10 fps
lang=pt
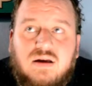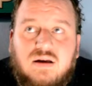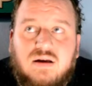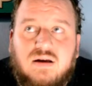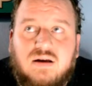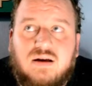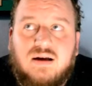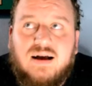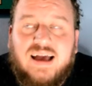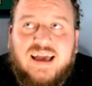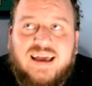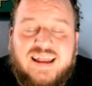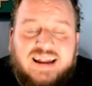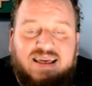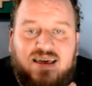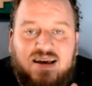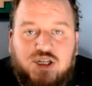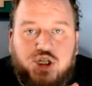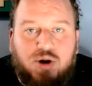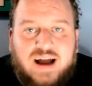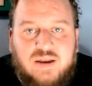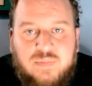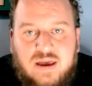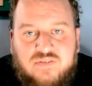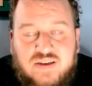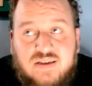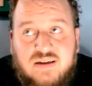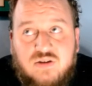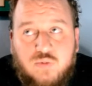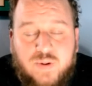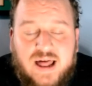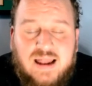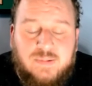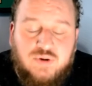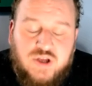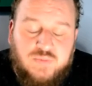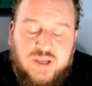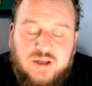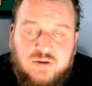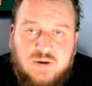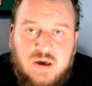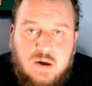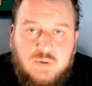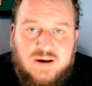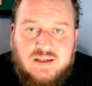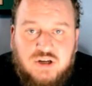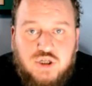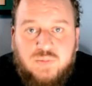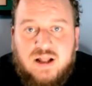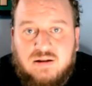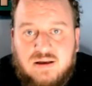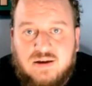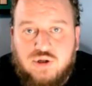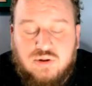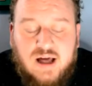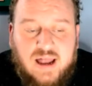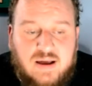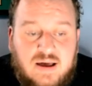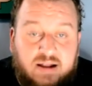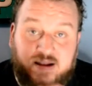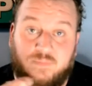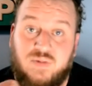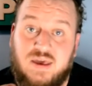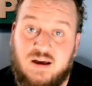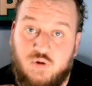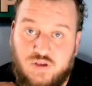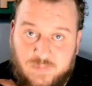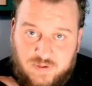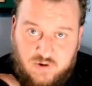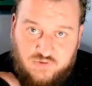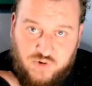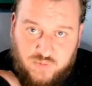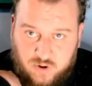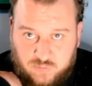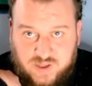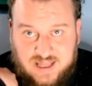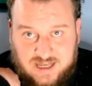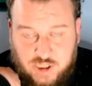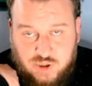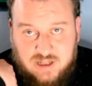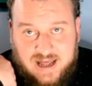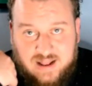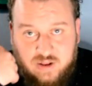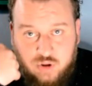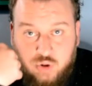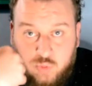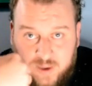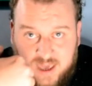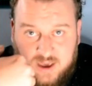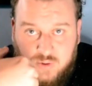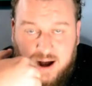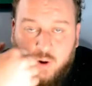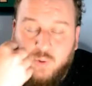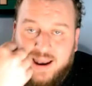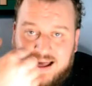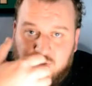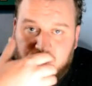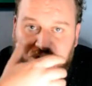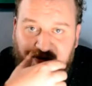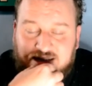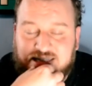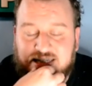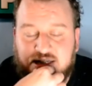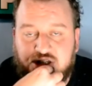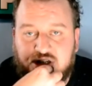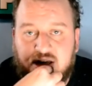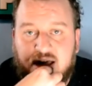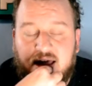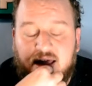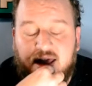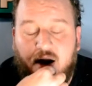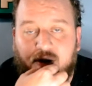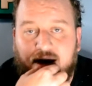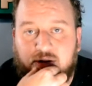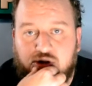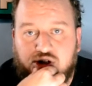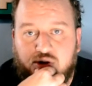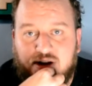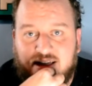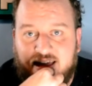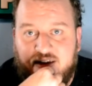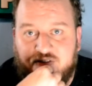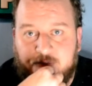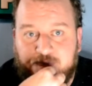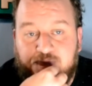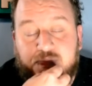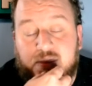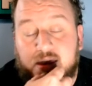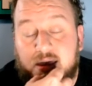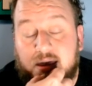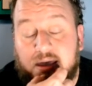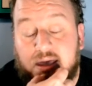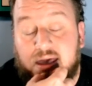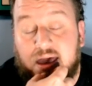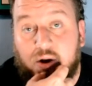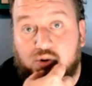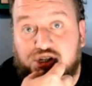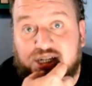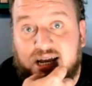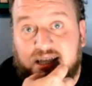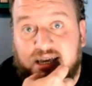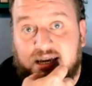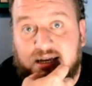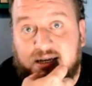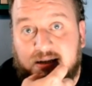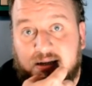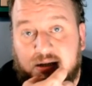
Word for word: Uh, a hierarquia de jogar bem vai ser superada para botar o menino. Por mais que eu acho que o Bittel tem que ser titular. Na minha concepção de futebol, o Bittel é titular no meio, ao lado de Vila Sante e ao lado de Lucas Leiva. E eu tiraria